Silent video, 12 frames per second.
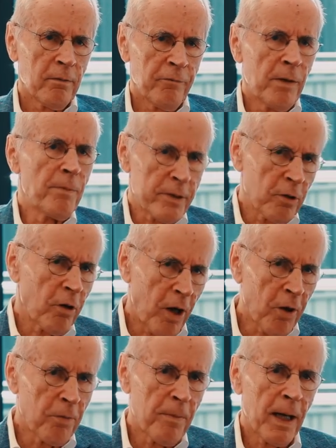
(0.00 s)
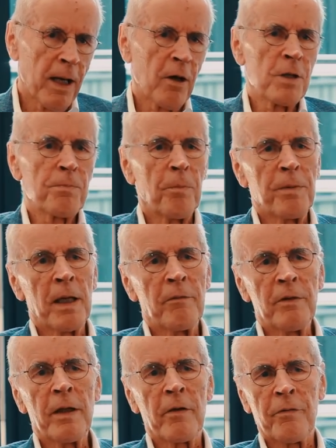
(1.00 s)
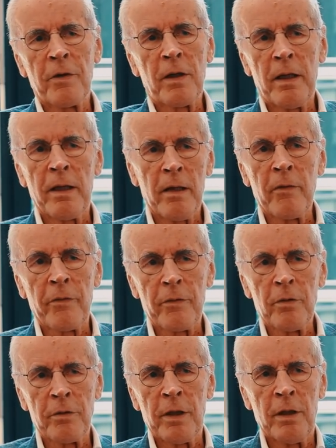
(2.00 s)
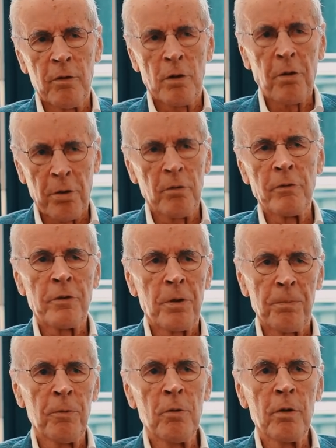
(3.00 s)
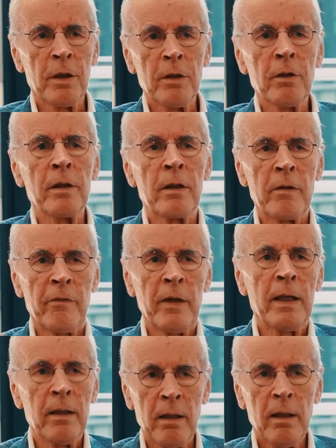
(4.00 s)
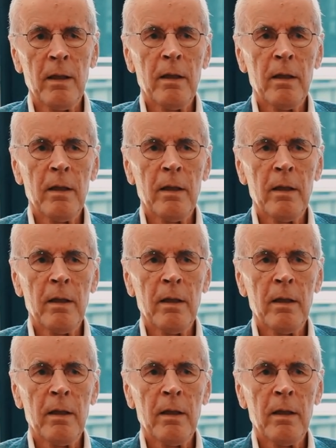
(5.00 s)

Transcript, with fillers: will man es doch auch mal ausprobieren, wie das wirklich ist und den Rückstoß spüren und sehen,